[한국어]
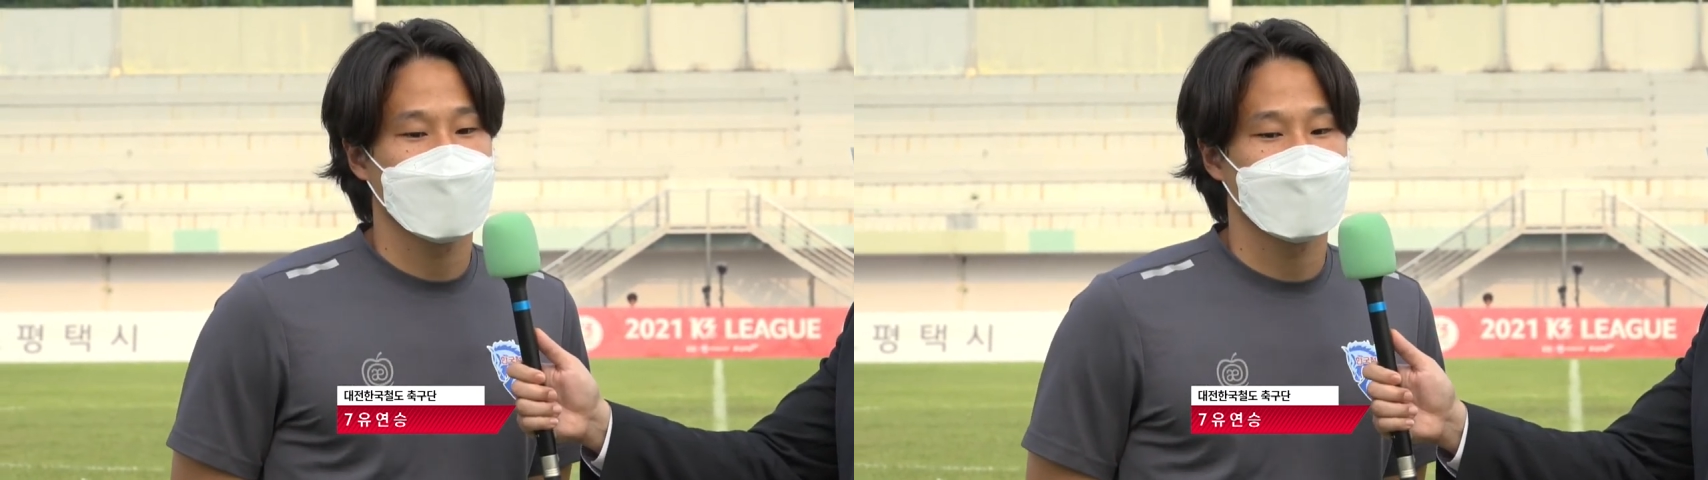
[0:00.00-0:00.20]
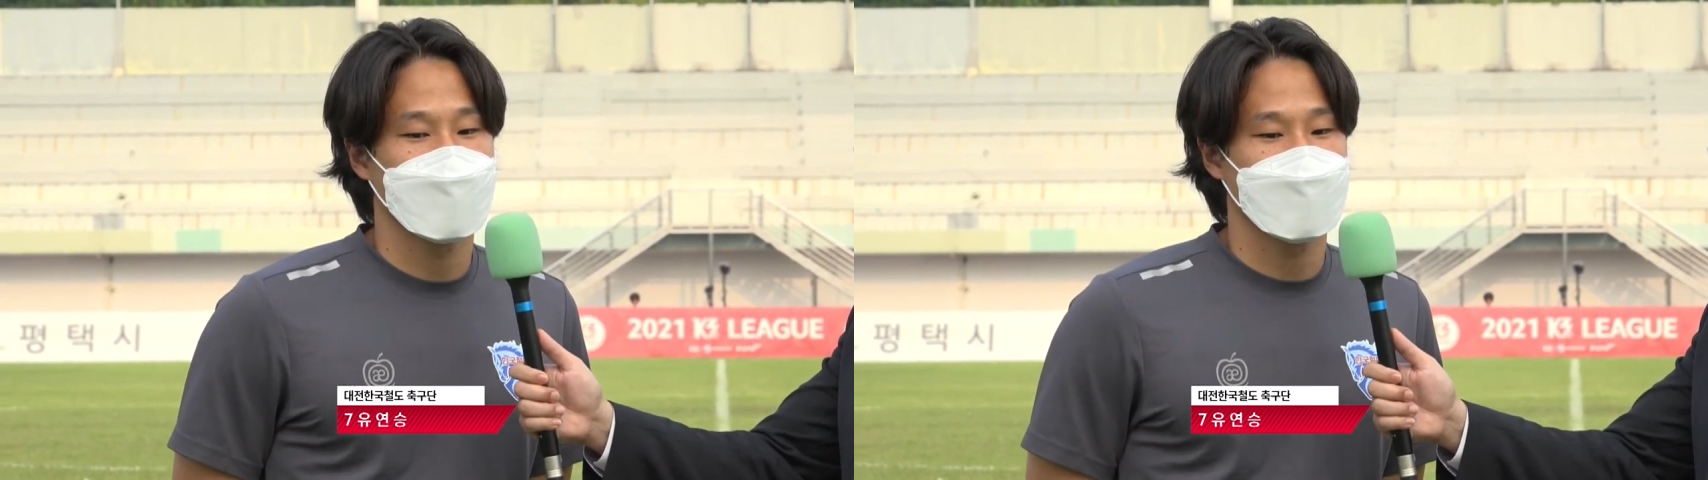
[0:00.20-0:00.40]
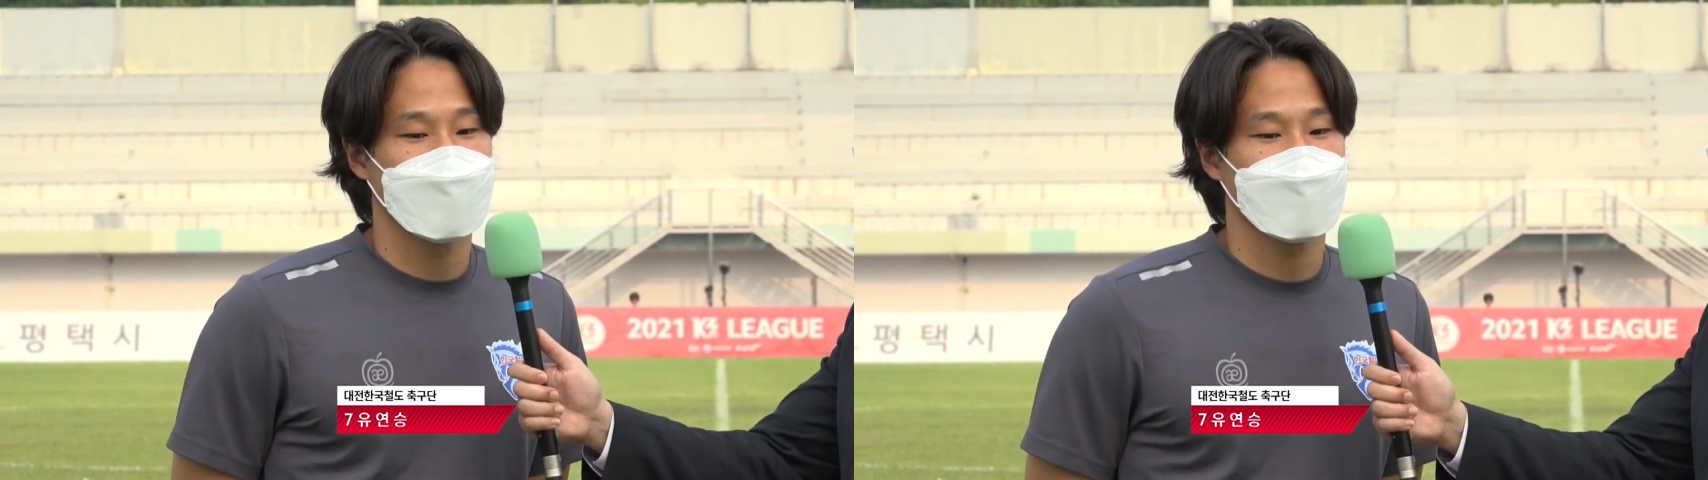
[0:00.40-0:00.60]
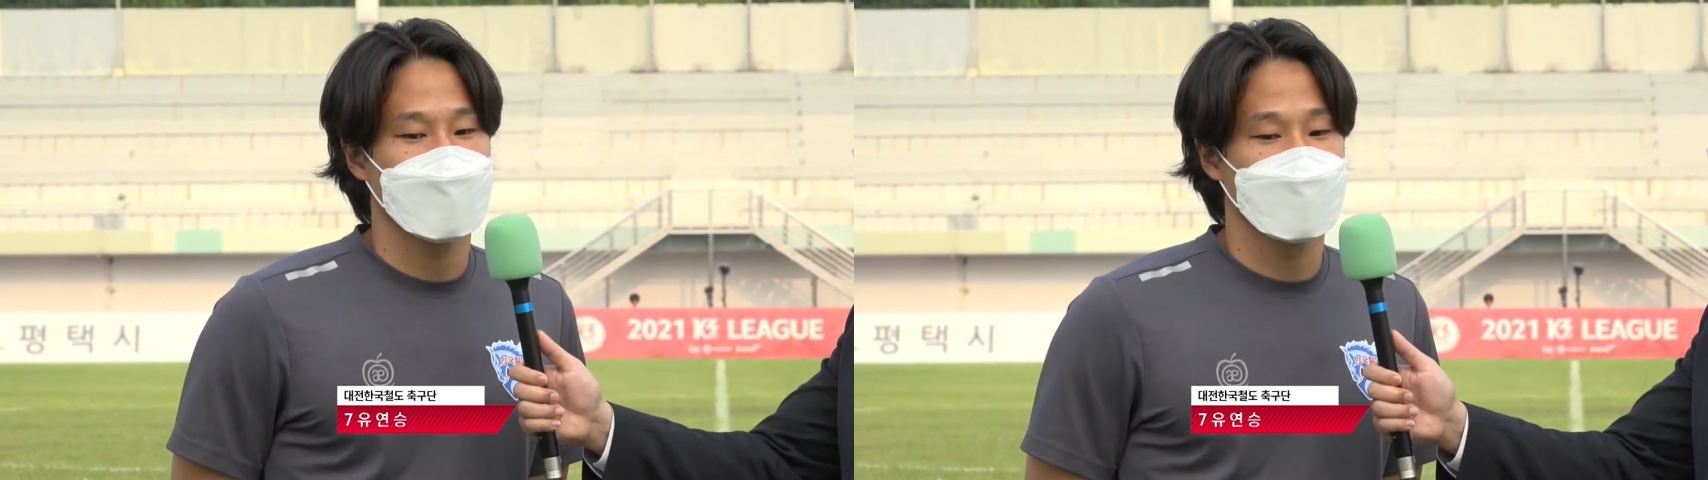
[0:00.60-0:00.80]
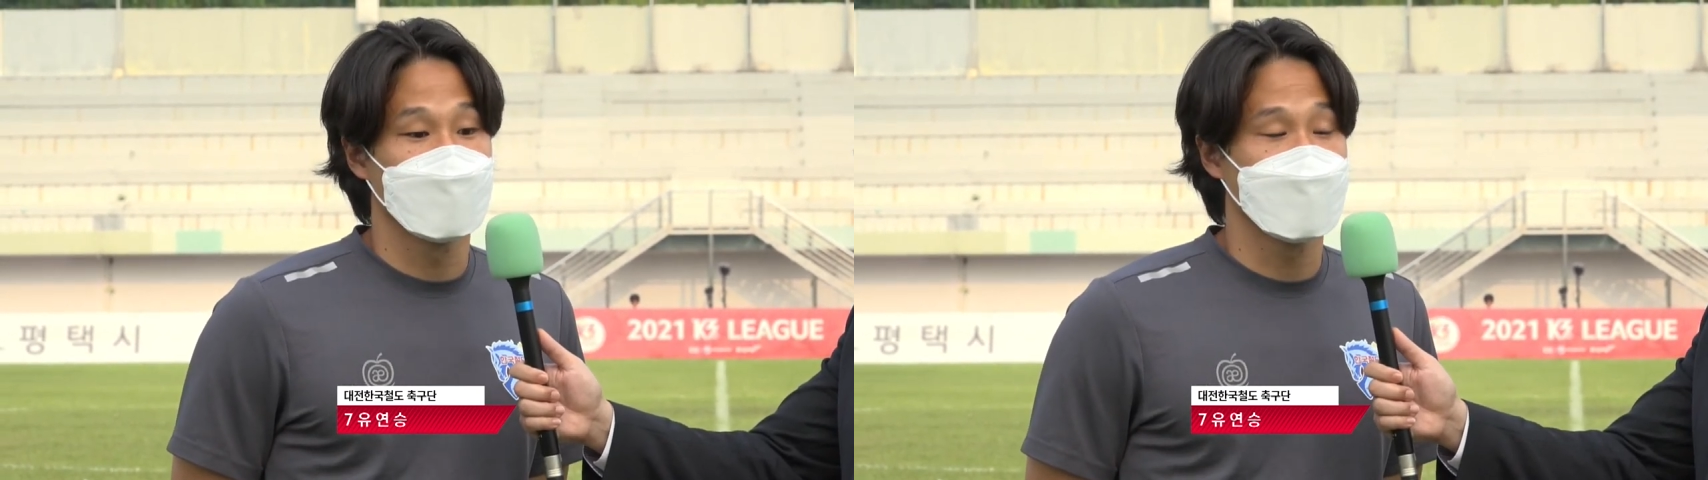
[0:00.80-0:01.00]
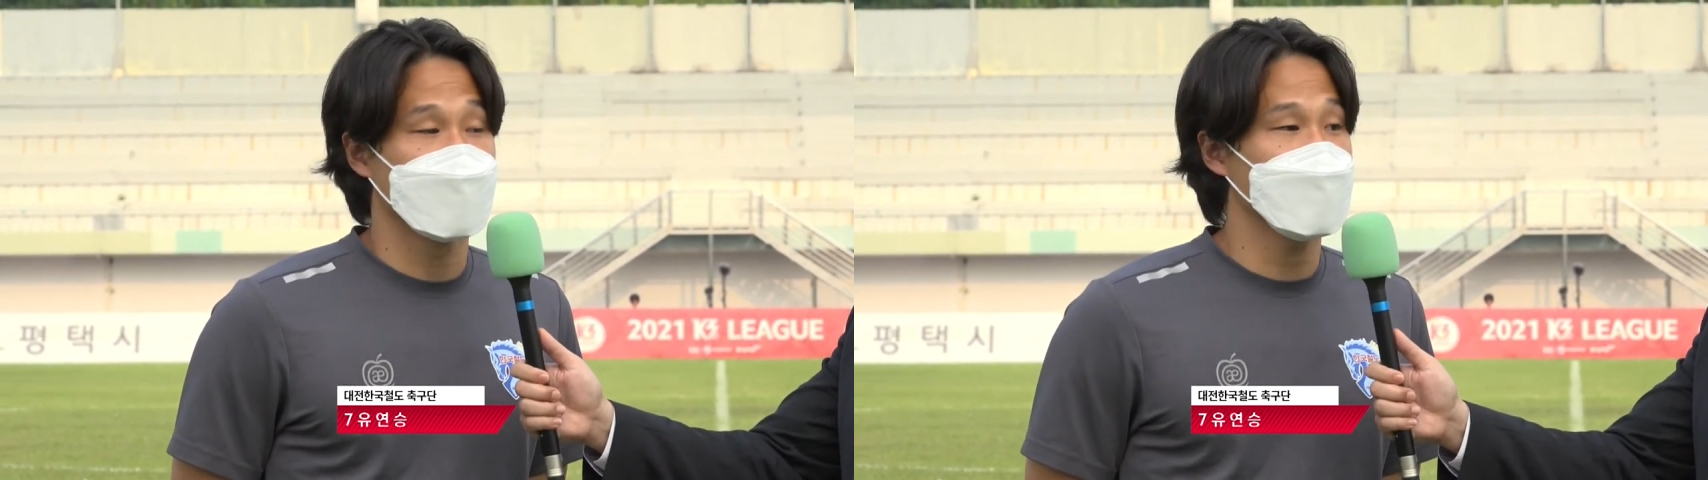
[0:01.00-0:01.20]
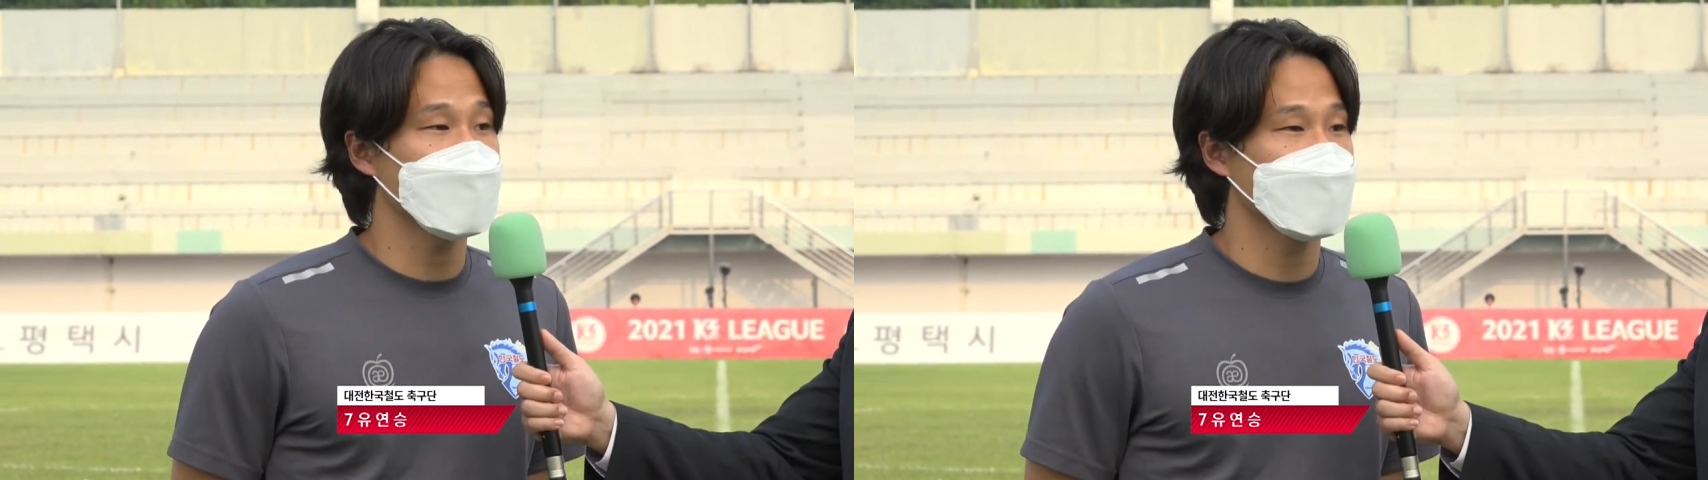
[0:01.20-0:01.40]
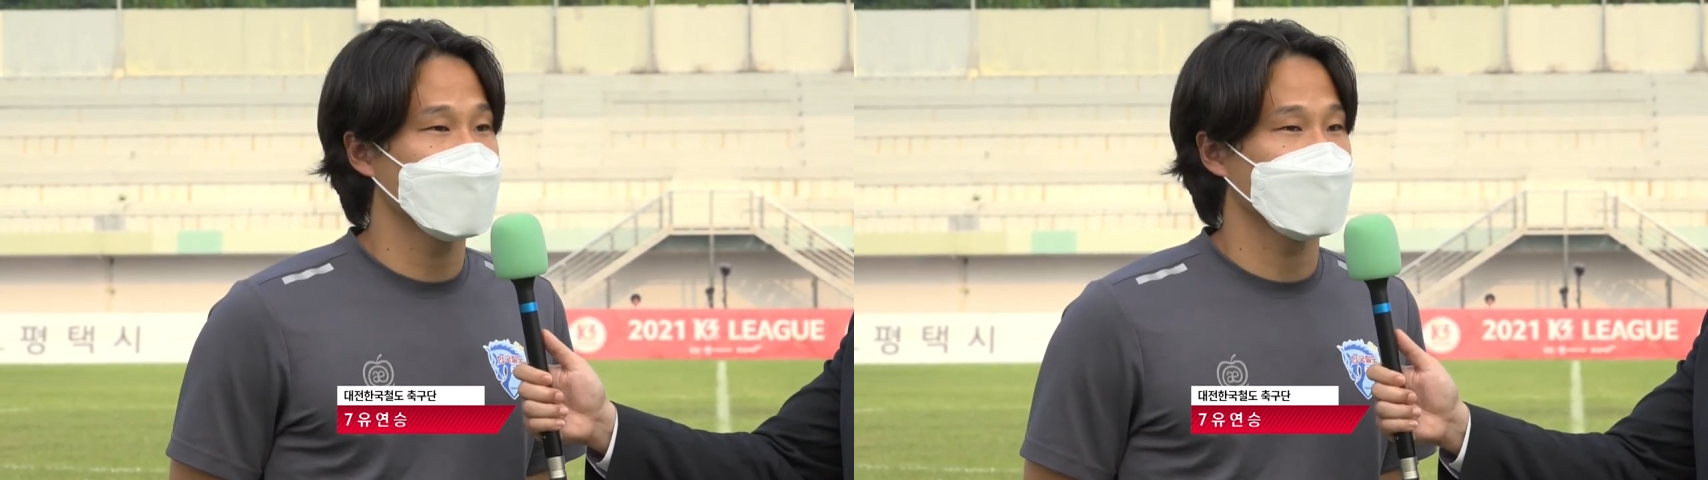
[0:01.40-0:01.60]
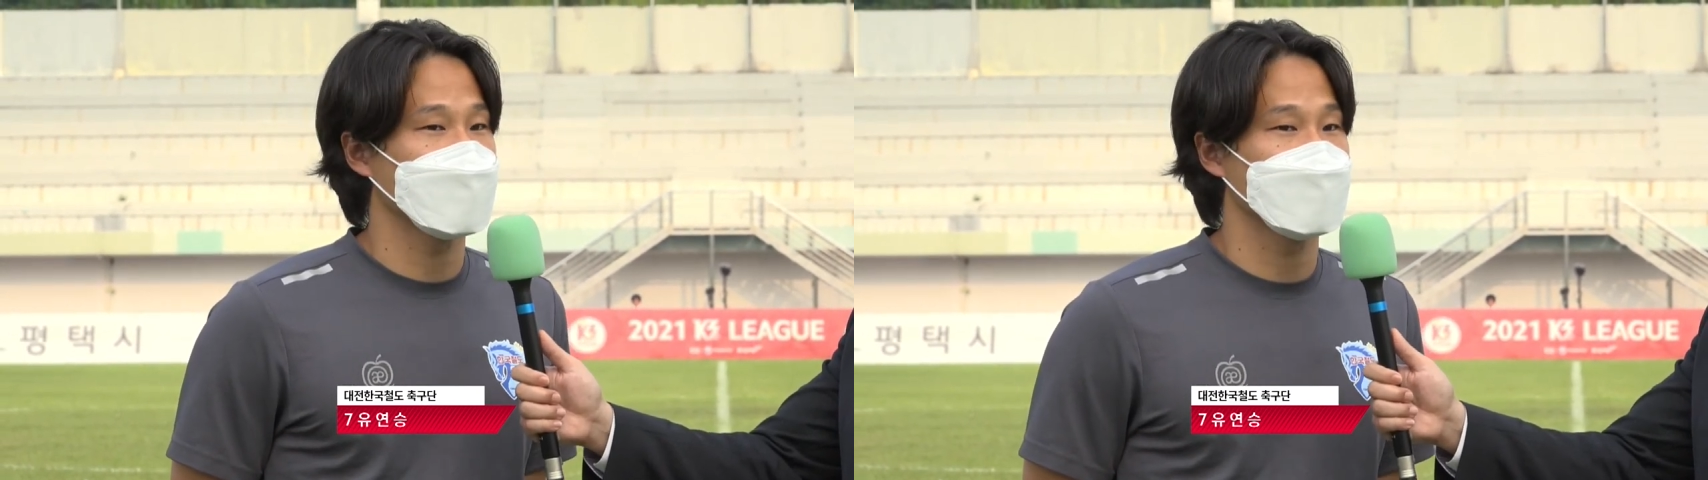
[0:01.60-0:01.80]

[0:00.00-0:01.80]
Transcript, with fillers: 많이 준비를 했어요.